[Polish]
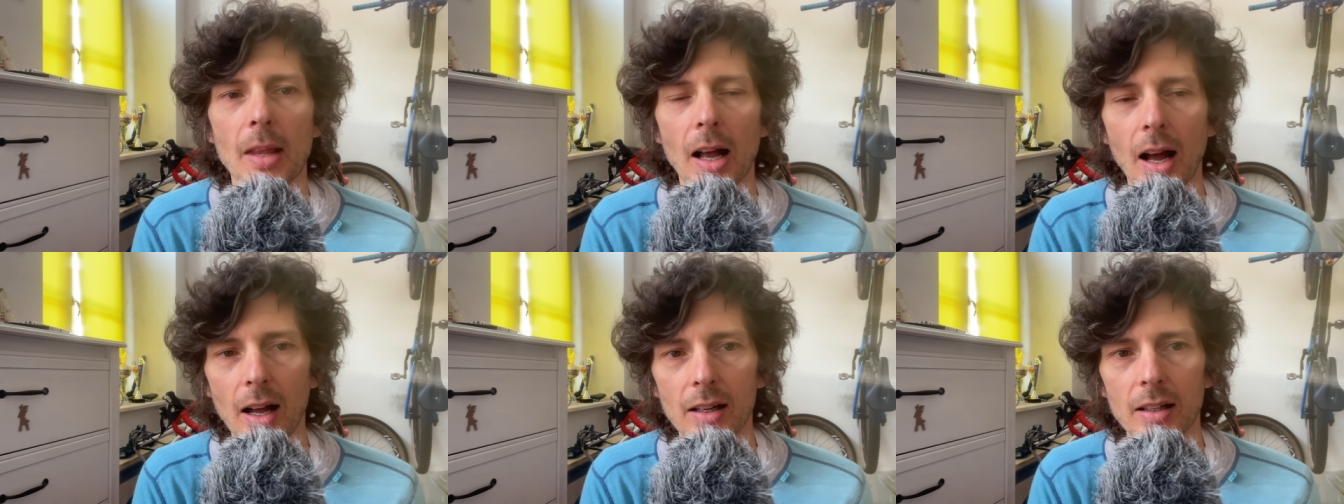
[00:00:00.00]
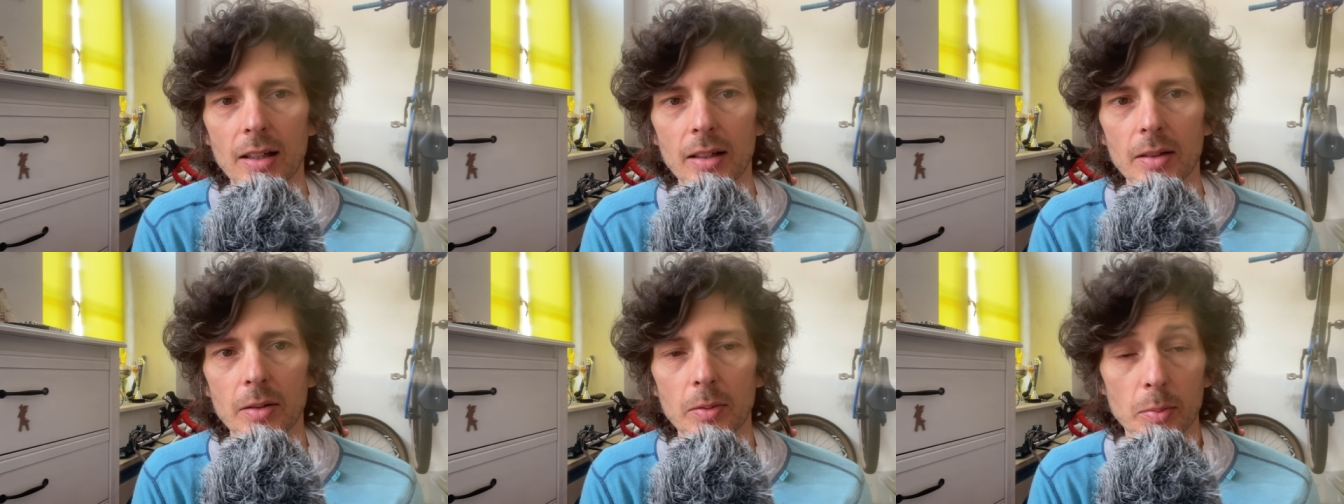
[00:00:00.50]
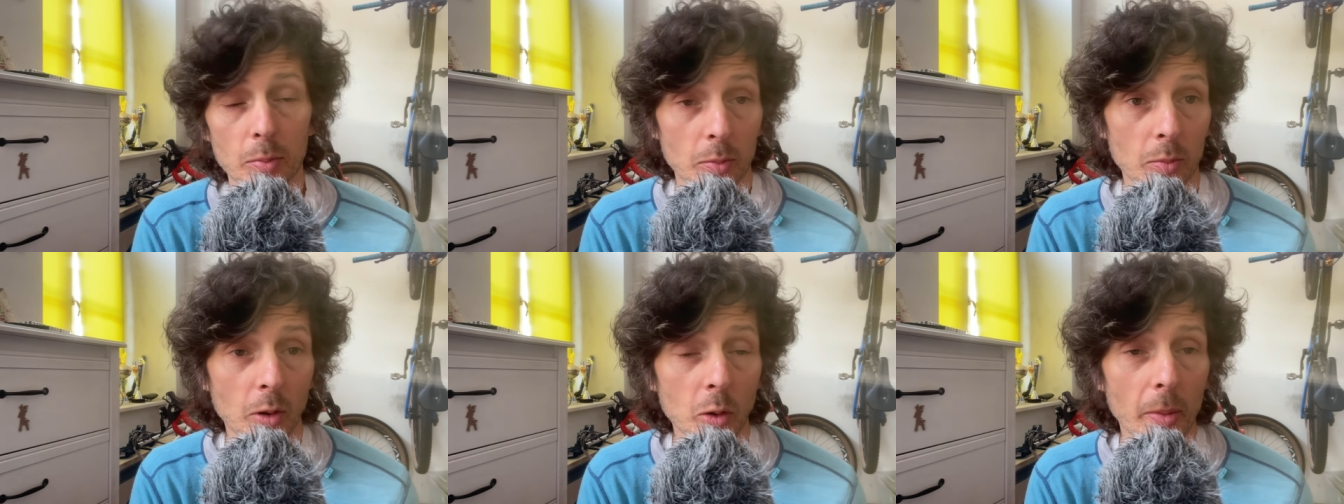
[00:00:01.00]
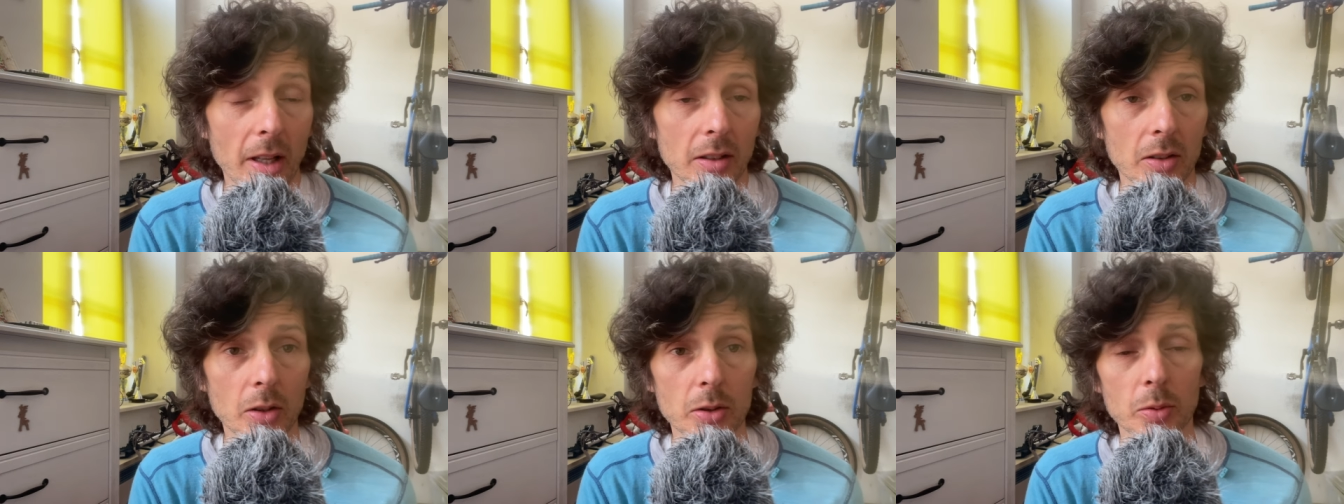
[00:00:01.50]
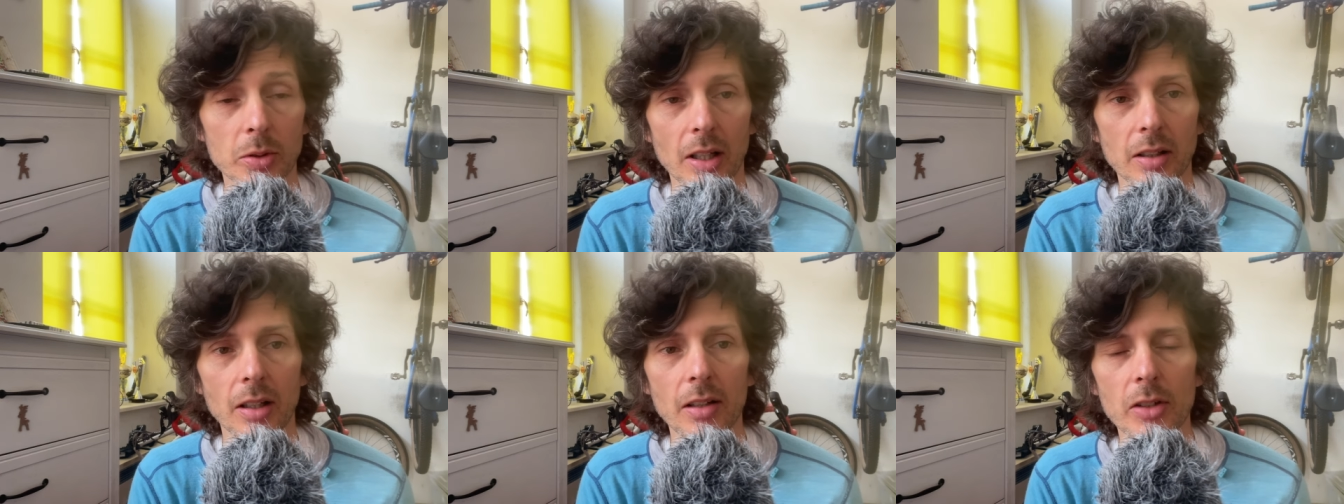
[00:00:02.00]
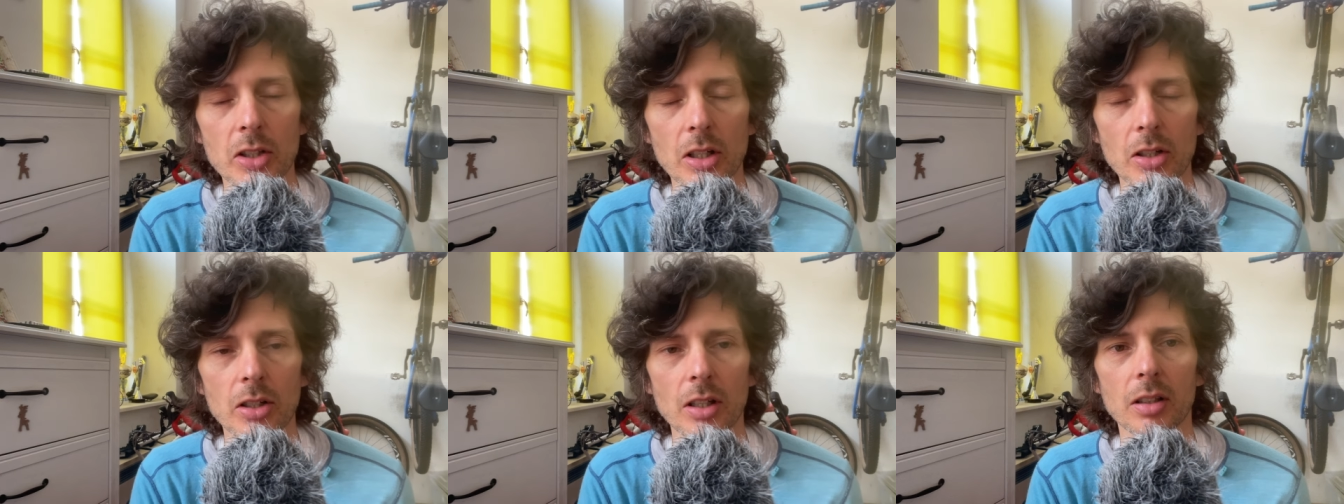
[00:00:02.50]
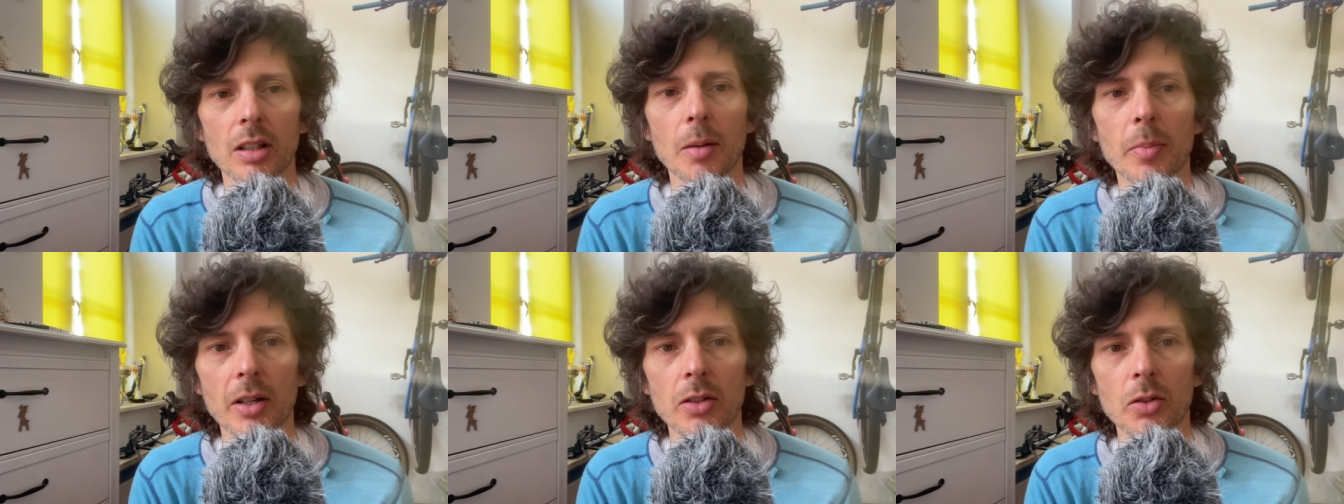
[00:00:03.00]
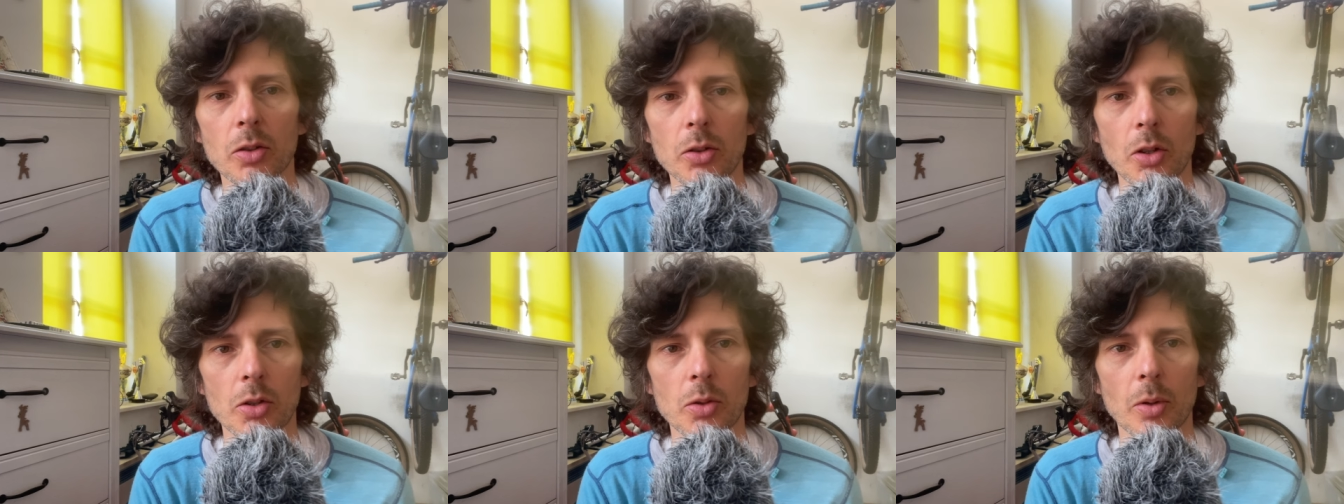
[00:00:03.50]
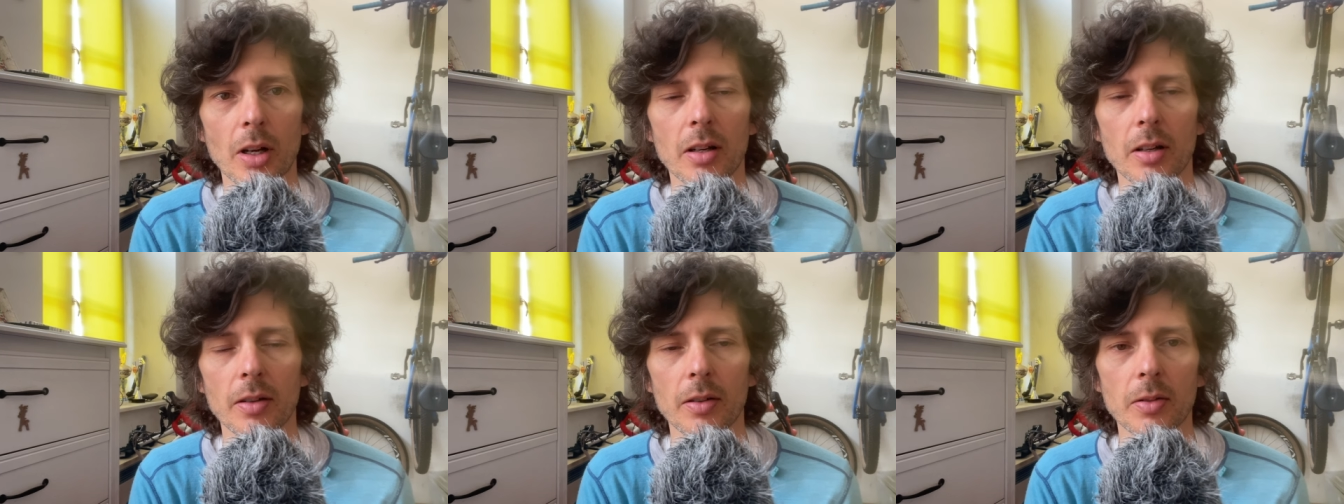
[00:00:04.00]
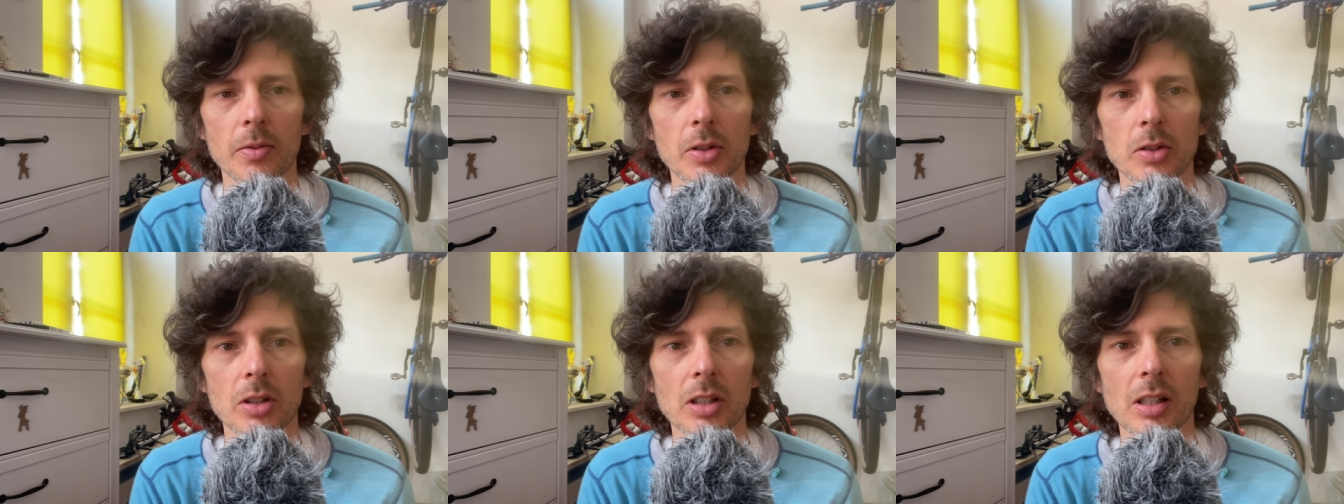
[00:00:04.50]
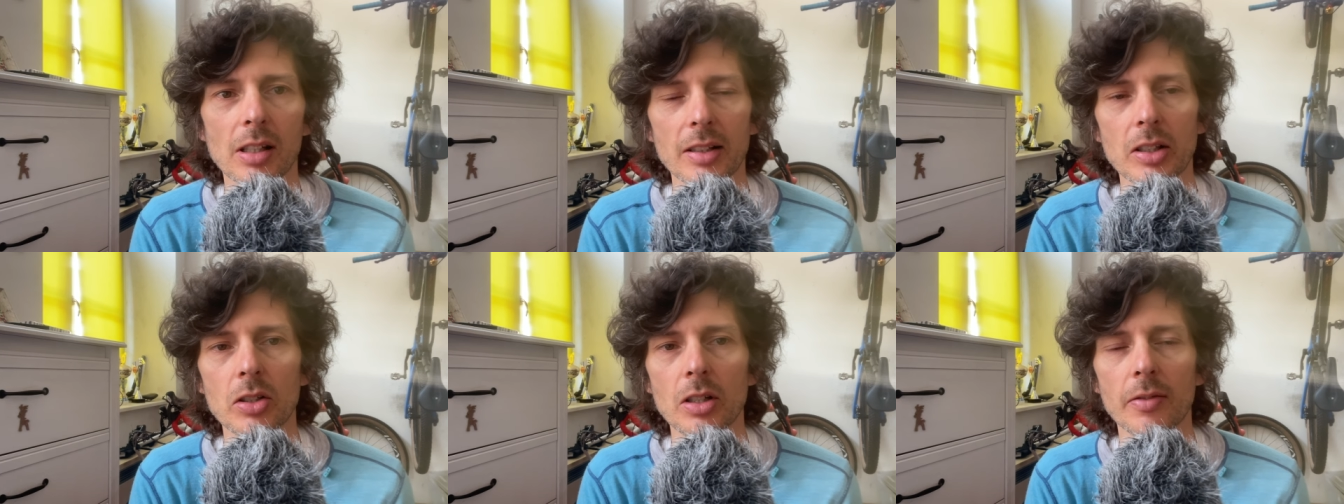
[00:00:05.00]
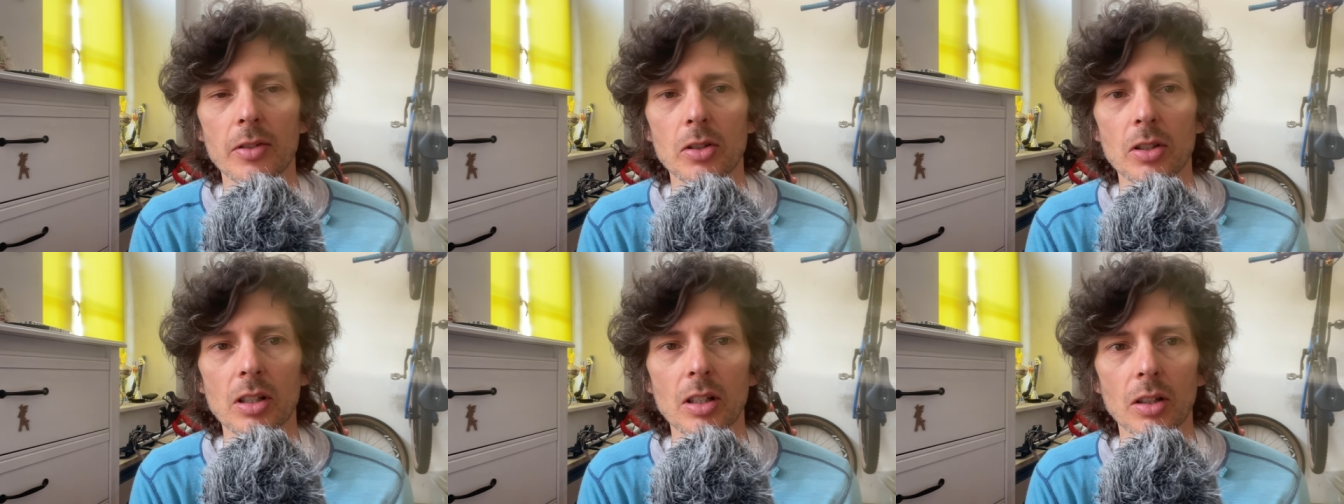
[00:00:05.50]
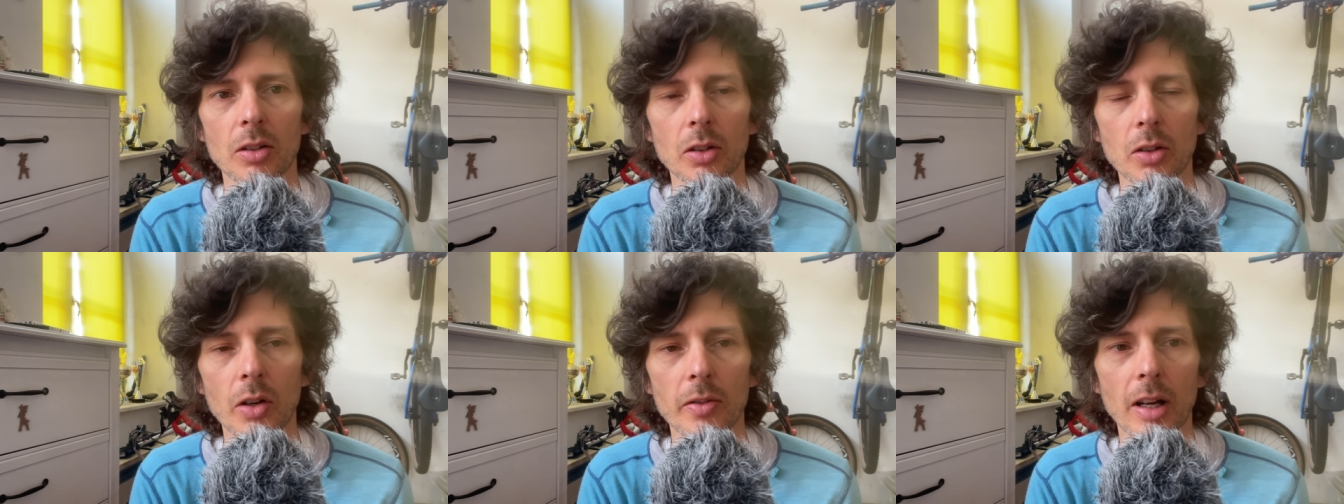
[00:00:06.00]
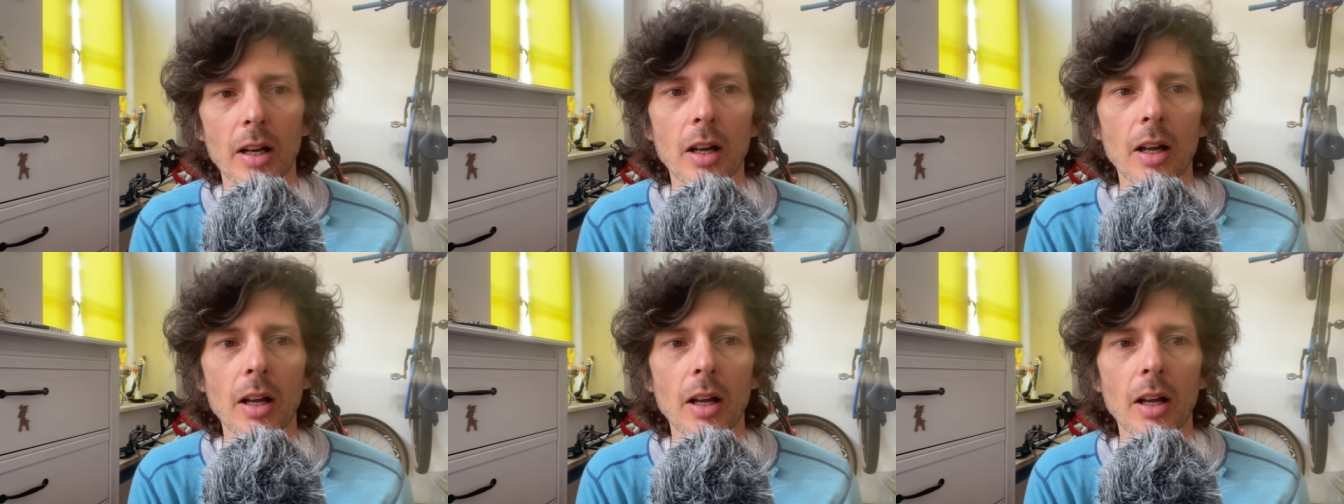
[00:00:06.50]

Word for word: ale y, monumenty to są te najważniejsze, najbardziej doniosłe E, wyścigi klasyczne, wyścigi jednodniowe.